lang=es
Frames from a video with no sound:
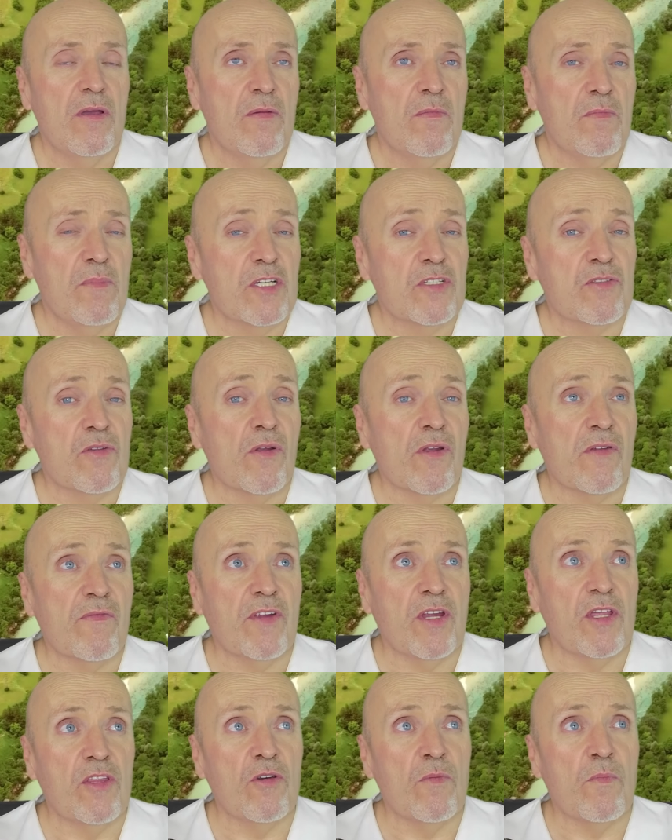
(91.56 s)
Me estoy
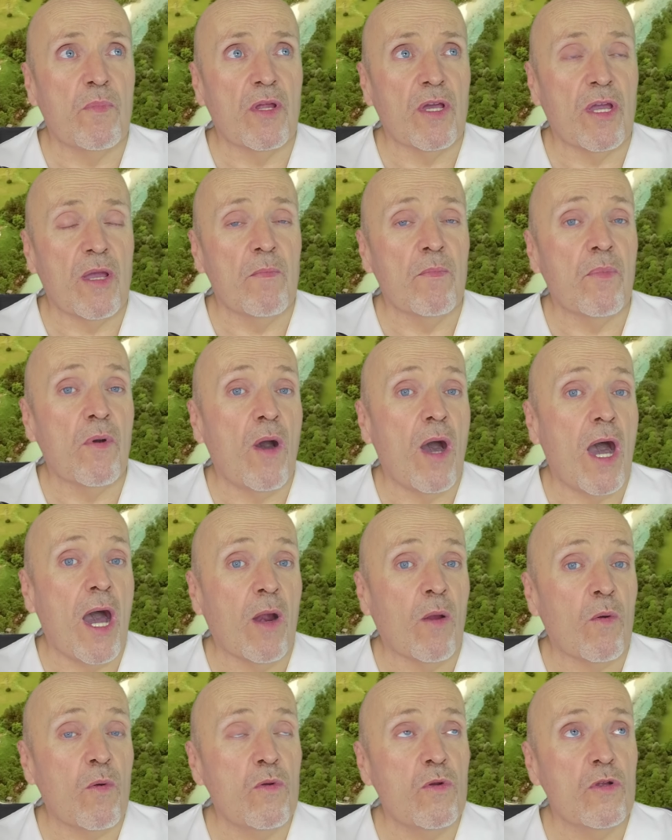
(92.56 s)
refiriendo, por ejemplo, a
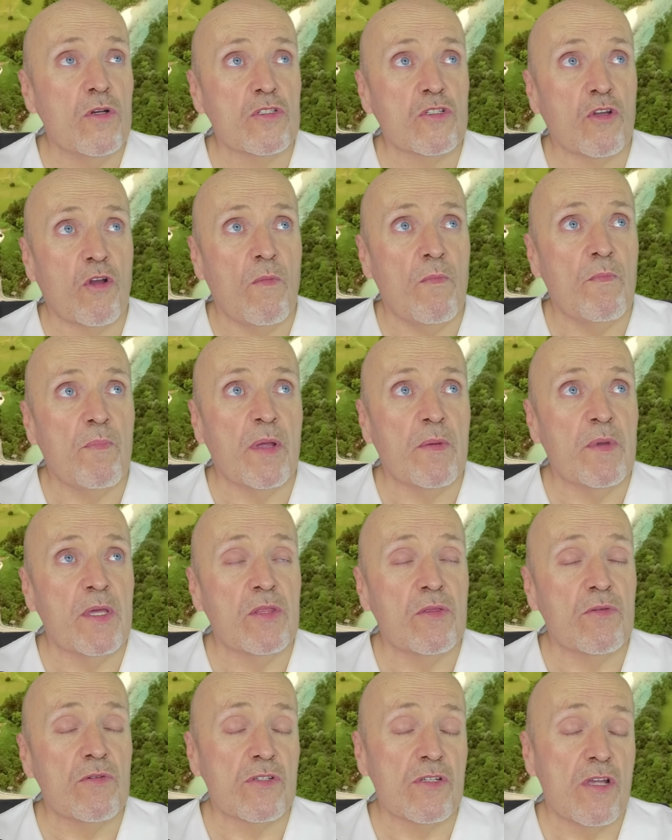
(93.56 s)
algunos
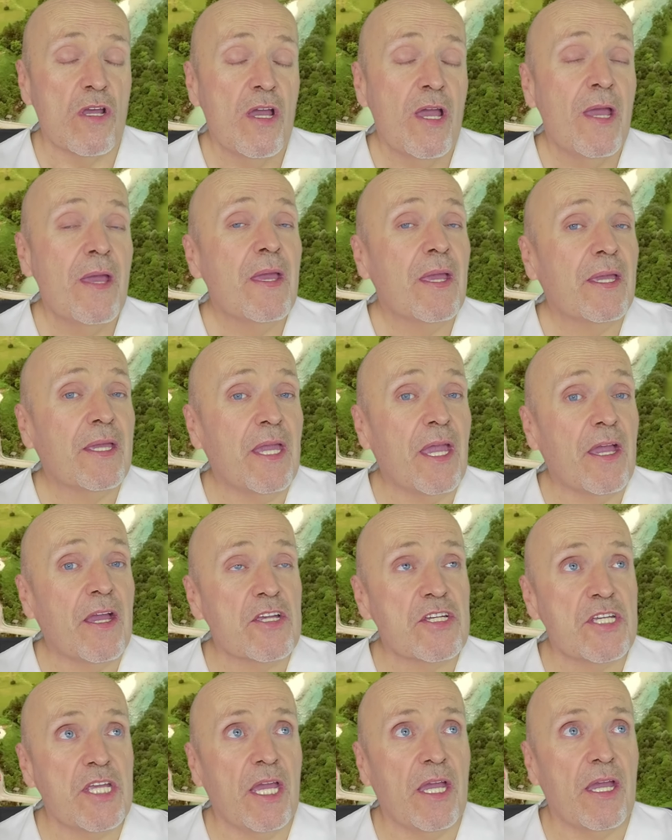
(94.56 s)
complementos que
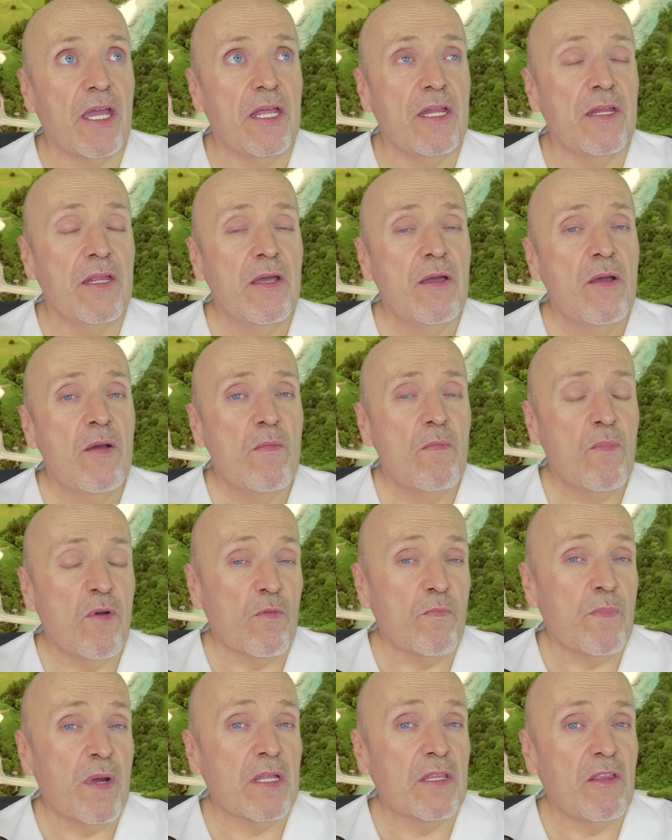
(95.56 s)
exigen
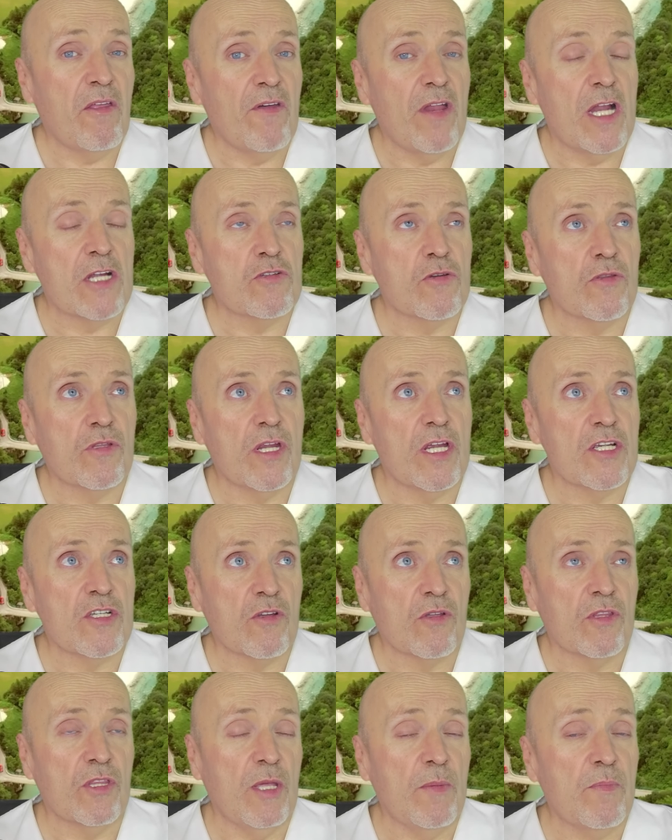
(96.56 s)
por parte de los otros
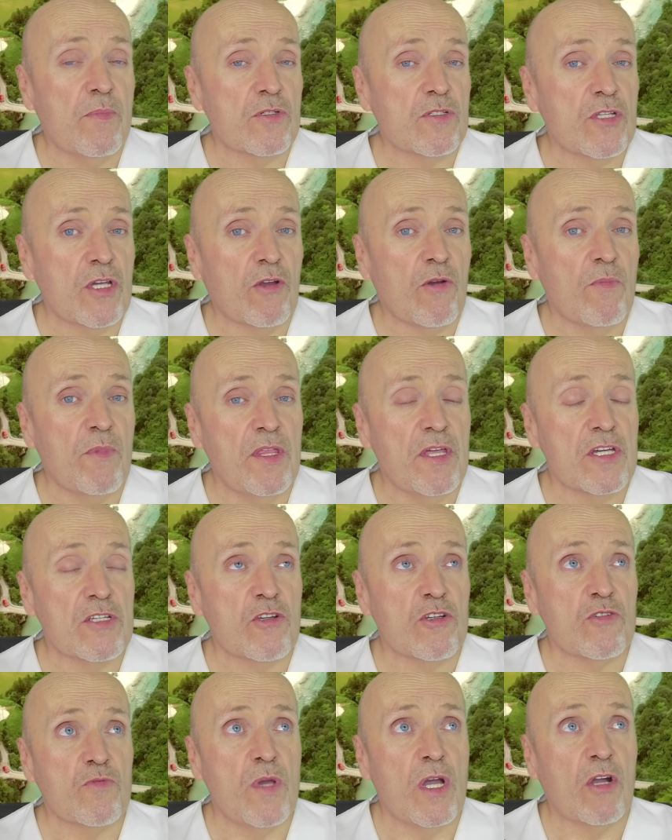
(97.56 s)
tipos de comidas
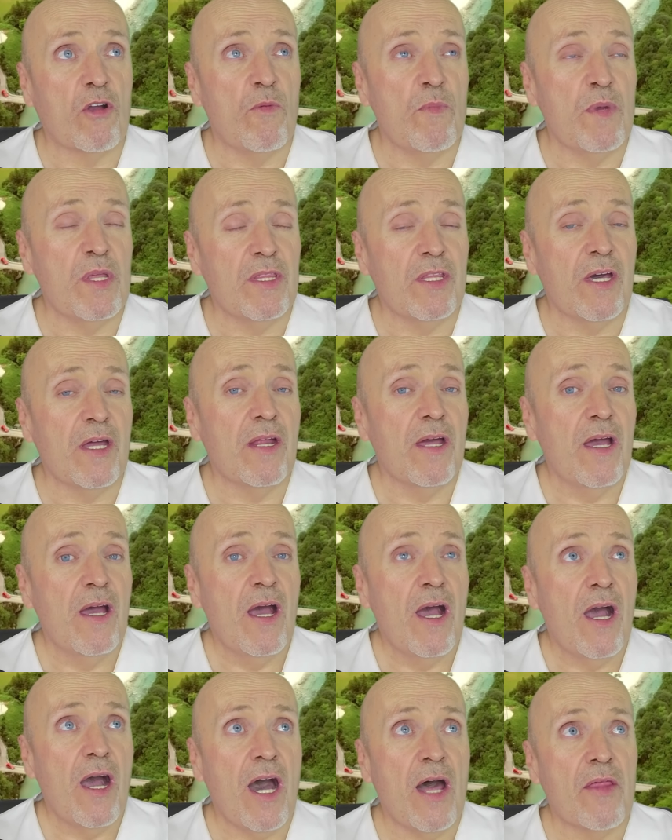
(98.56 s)
que os voy a comentar
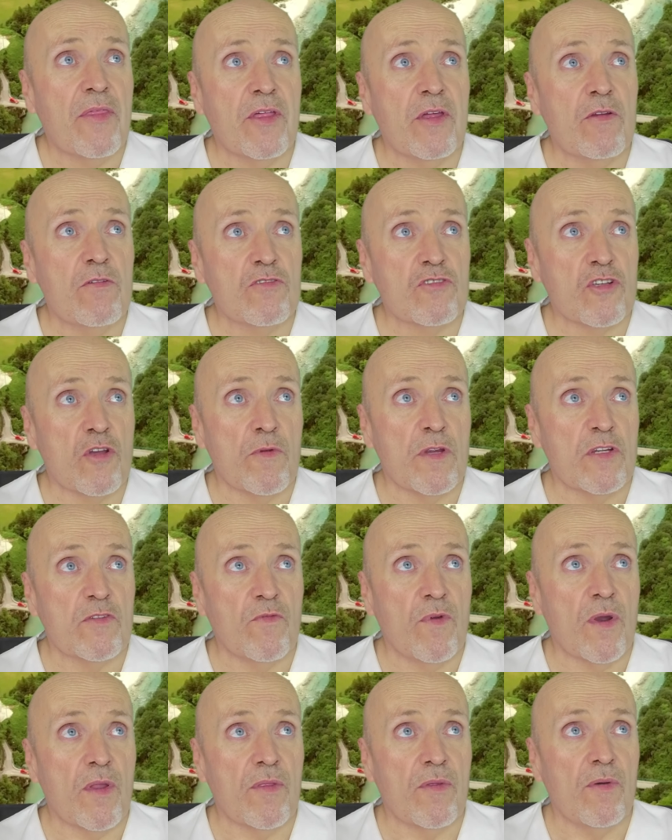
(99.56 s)
hacer un
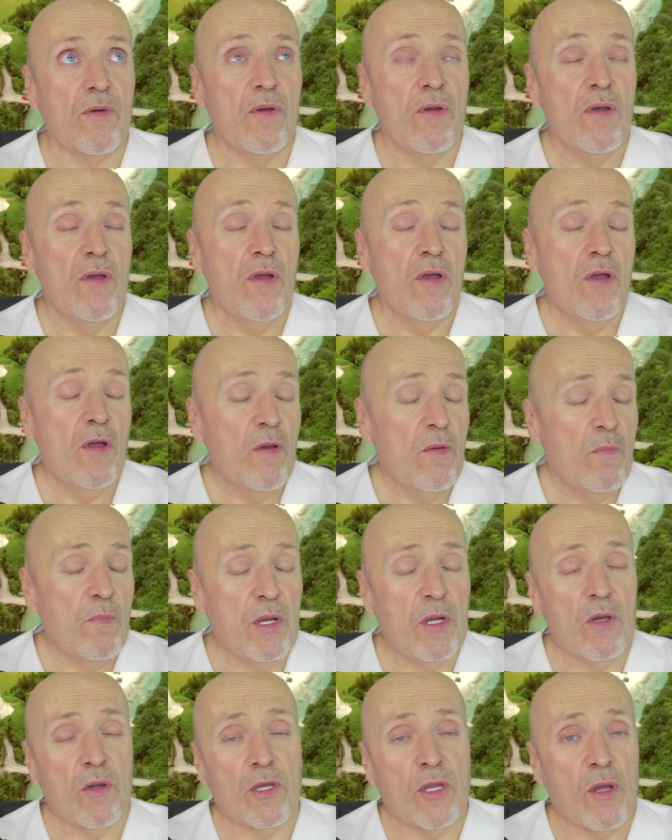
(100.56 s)
sobreesfuerzo.
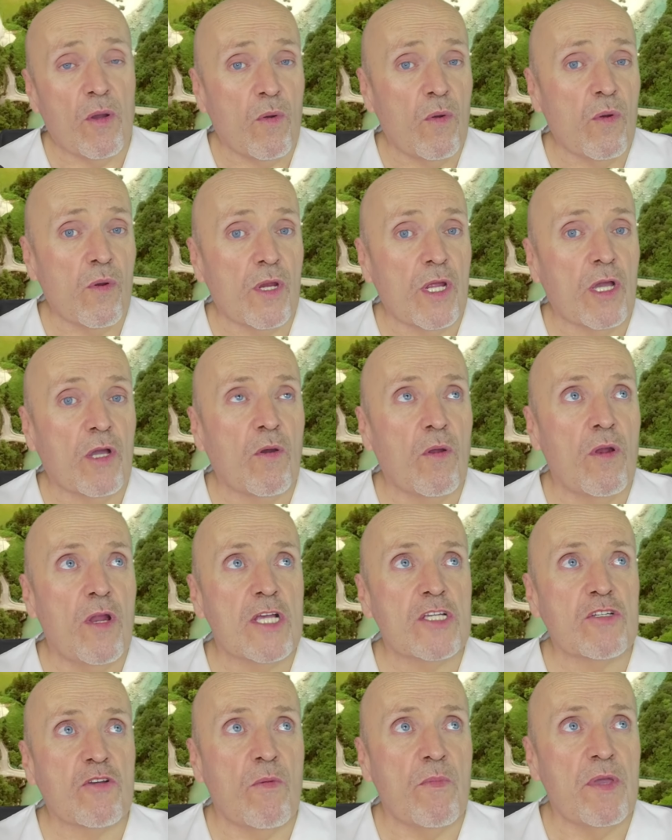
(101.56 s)
Pero ¿qué ocurre con
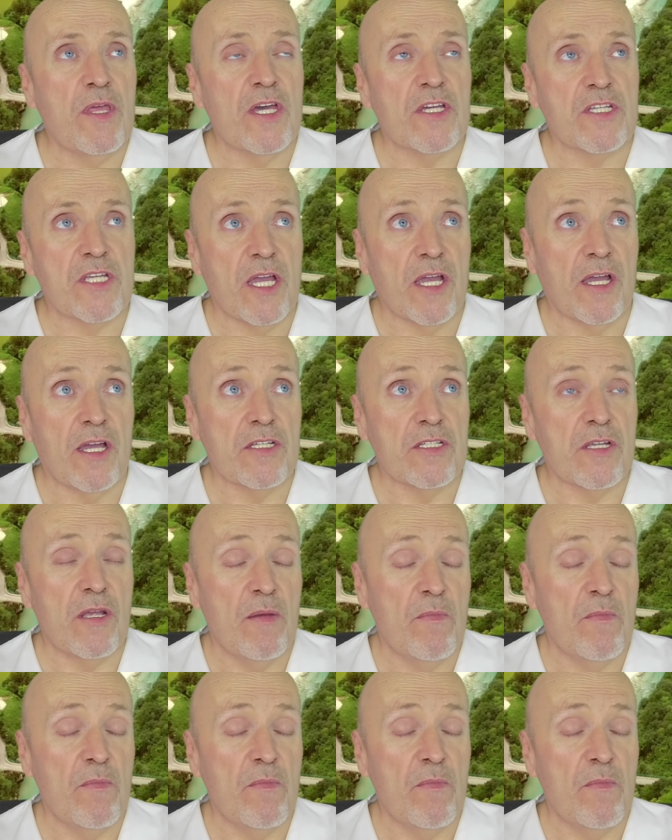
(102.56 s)
las comidas secas?